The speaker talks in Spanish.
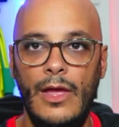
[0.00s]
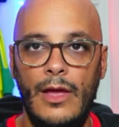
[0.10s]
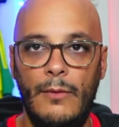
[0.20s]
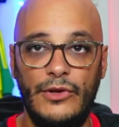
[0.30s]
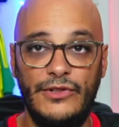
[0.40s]

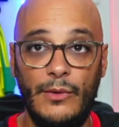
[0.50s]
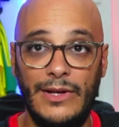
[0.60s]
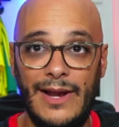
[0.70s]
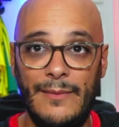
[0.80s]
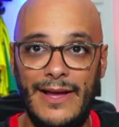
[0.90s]
Pues igual
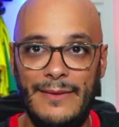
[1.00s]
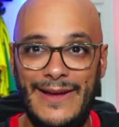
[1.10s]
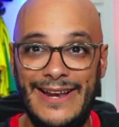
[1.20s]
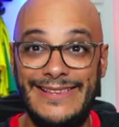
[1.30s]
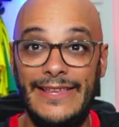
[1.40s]
trapa,
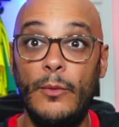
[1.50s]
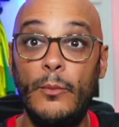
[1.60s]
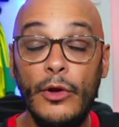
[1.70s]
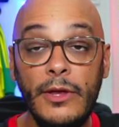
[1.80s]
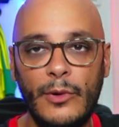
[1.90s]
partido
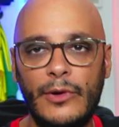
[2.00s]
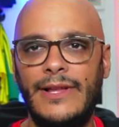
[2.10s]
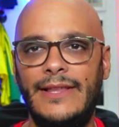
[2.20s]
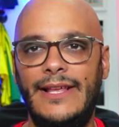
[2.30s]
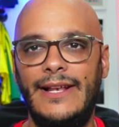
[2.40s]
muy
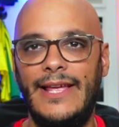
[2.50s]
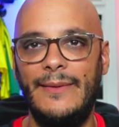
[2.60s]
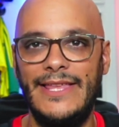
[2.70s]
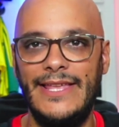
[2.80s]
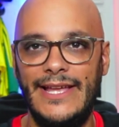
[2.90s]
importante el que
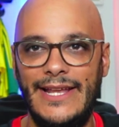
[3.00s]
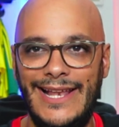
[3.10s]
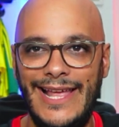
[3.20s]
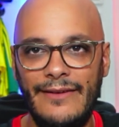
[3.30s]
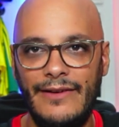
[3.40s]
mañana el
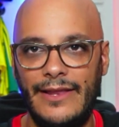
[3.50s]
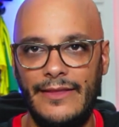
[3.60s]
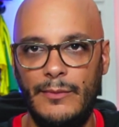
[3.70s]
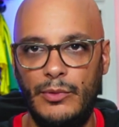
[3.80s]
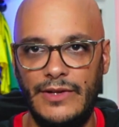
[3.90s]
Eibar
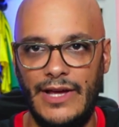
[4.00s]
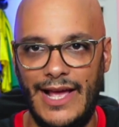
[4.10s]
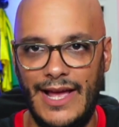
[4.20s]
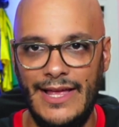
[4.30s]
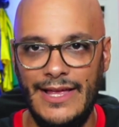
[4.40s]

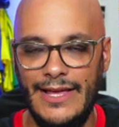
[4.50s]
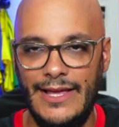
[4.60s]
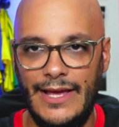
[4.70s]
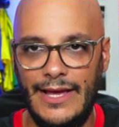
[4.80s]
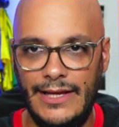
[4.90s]
disputará
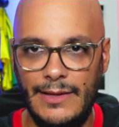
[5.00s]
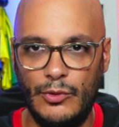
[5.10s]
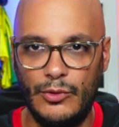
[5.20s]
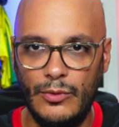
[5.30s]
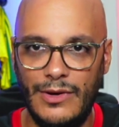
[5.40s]
en
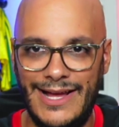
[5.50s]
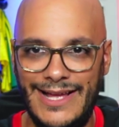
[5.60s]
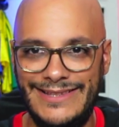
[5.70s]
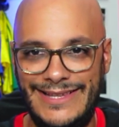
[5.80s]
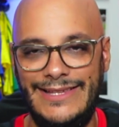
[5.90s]
Ipurúa
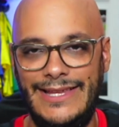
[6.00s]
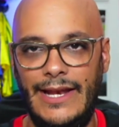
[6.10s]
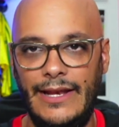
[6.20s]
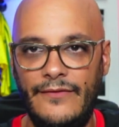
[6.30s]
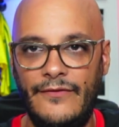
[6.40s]
ante el
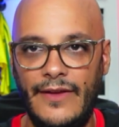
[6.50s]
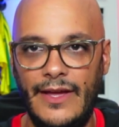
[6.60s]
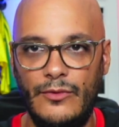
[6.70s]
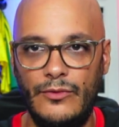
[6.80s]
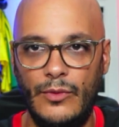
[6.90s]
Tenerife,
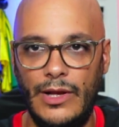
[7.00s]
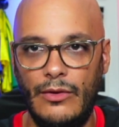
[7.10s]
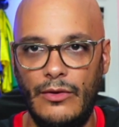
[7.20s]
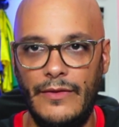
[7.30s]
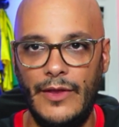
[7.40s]
un duelo
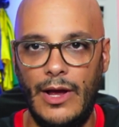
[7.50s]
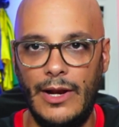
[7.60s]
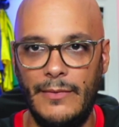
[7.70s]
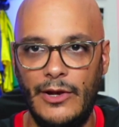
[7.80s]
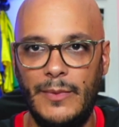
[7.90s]
donde los
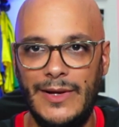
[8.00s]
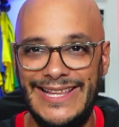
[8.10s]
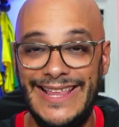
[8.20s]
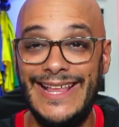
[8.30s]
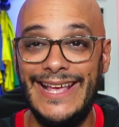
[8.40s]
armeros
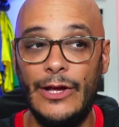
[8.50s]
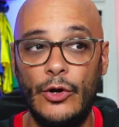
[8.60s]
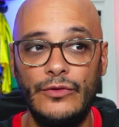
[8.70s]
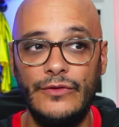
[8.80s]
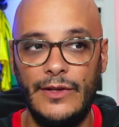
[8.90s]
pretenden
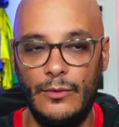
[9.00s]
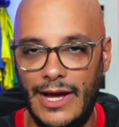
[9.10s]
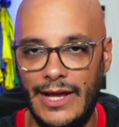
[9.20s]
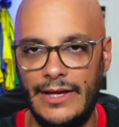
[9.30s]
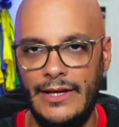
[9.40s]
continuar